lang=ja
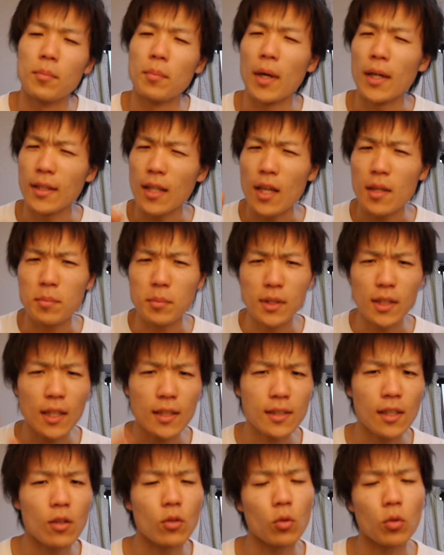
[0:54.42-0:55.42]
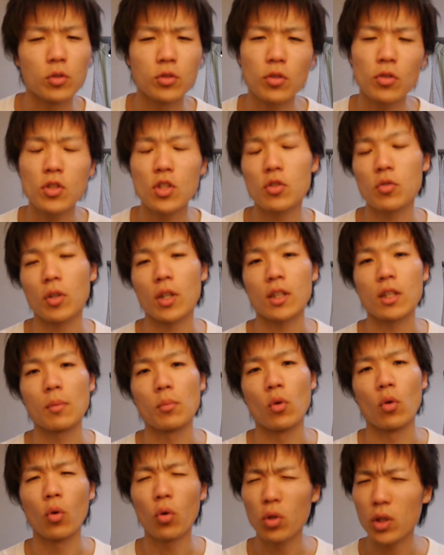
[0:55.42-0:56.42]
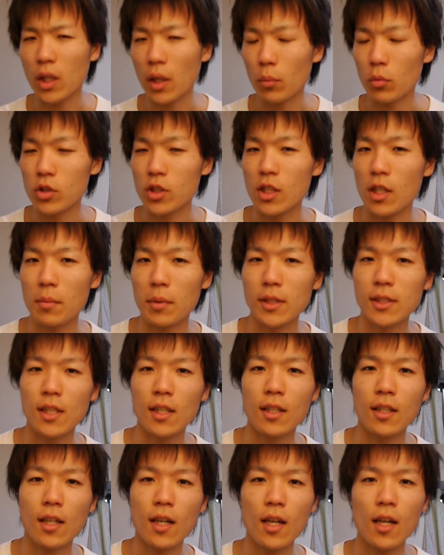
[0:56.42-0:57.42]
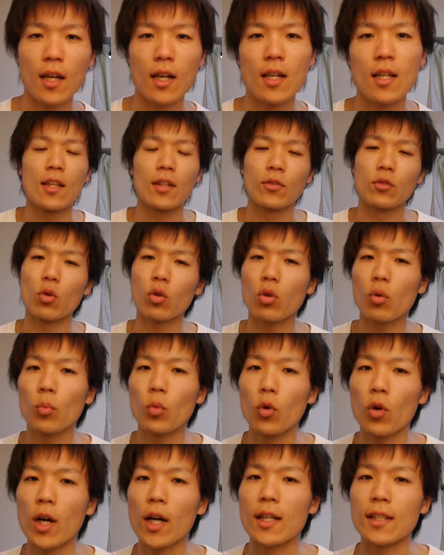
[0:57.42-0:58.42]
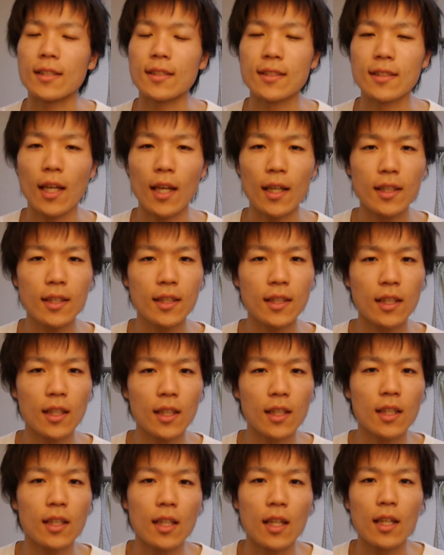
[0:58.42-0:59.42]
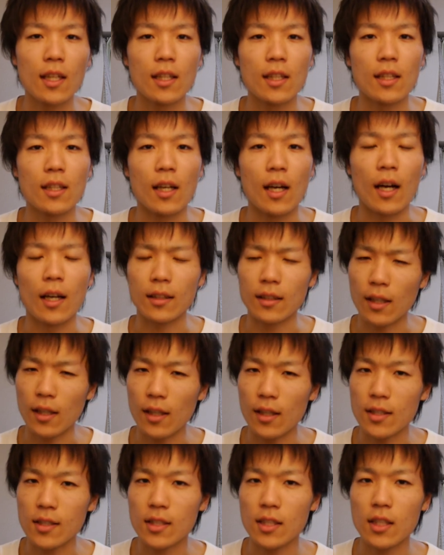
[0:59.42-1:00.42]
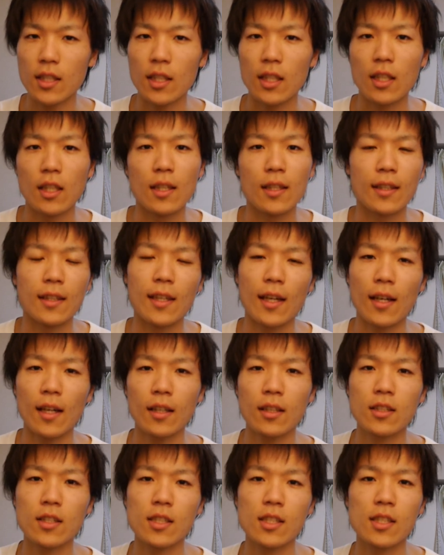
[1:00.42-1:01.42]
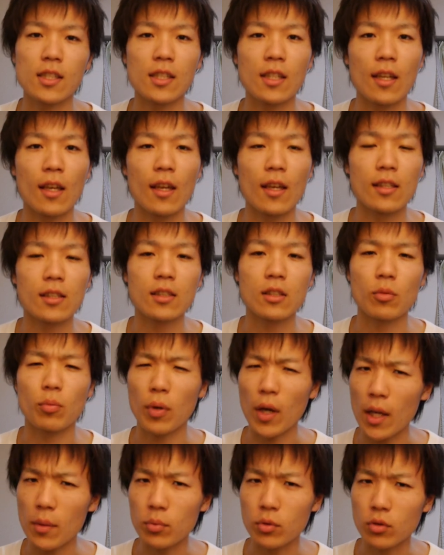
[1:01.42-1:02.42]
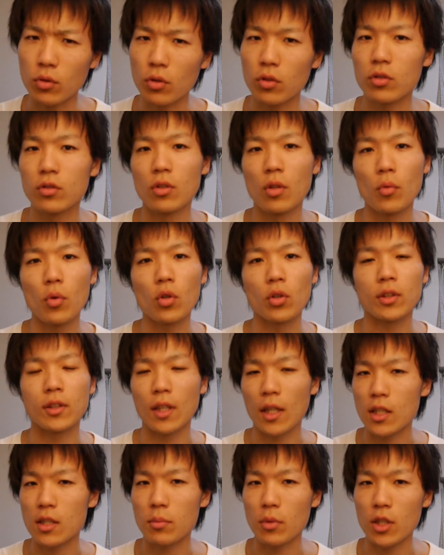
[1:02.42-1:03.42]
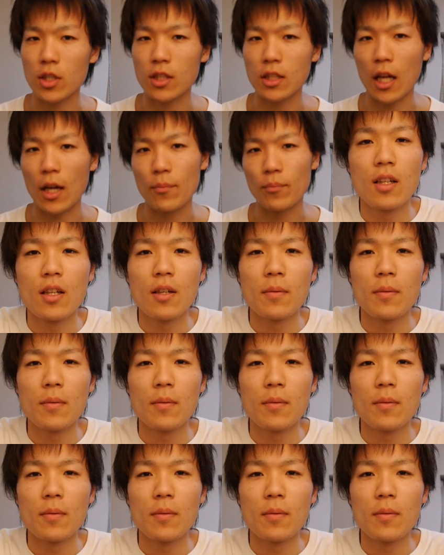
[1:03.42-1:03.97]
まあね、皆さんご存知の方も多いかもしれませんが、ドコモは最近、新しい Galaxy S5 というのを出しました。